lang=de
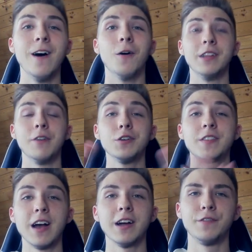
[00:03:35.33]
Und da würde ich
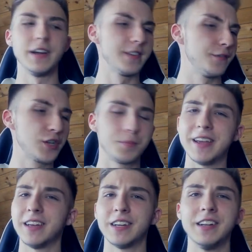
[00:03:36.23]
sagen, falls ich
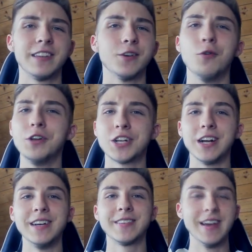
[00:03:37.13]
Versprecher drin hatte, ohne
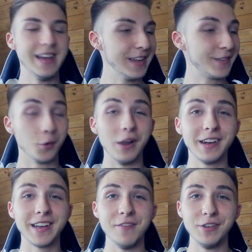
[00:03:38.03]
Scheiß, so
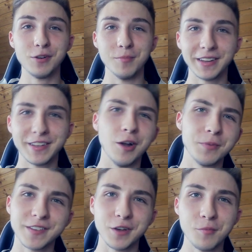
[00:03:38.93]
lange kein Video gemacht. Ich glaube,
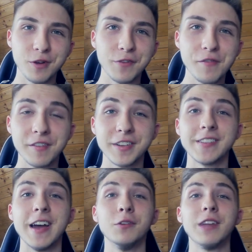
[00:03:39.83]
das könnt ihr mir auf jeden Fall
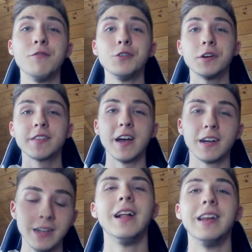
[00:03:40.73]
verzeihen. Und da würde ich noch
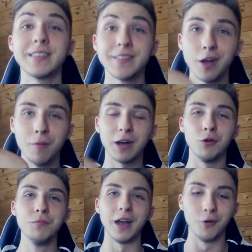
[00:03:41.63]
sagen, lasst einen Daumen nach
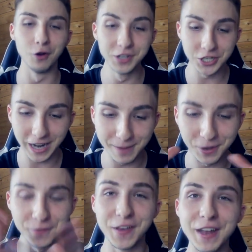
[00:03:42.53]
oben da und schreibt
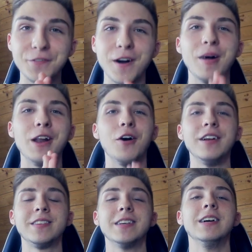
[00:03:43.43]
auf jeden Fall mal
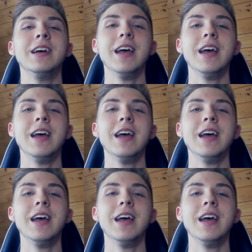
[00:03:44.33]
heute